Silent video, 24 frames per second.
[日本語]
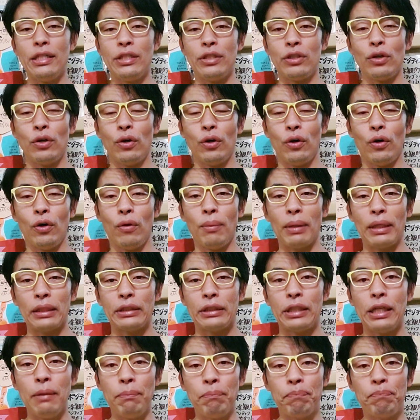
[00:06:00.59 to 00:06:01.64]
以上毎
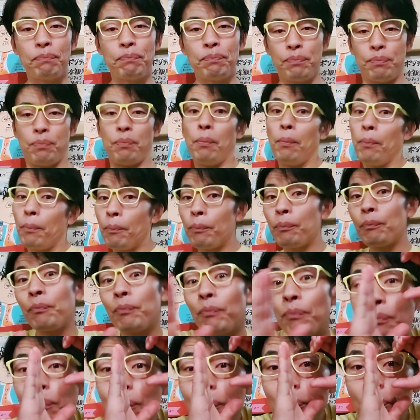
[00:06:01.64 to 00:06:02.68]
日
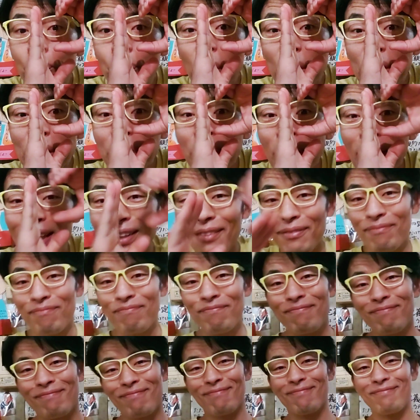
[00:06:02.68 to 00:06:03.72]
ポィブ
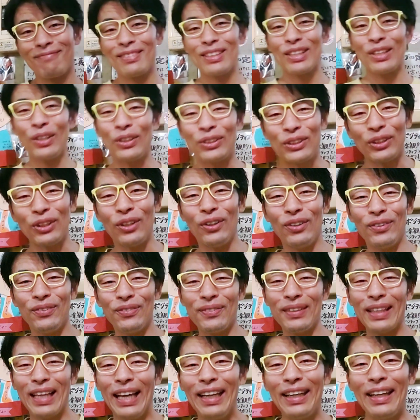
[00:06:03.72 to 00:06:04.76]
ご視聴ありがと
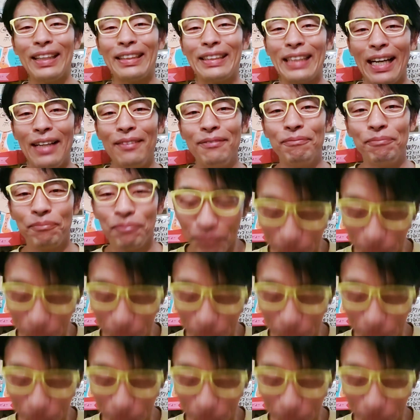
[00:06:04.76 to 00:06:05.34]
うございました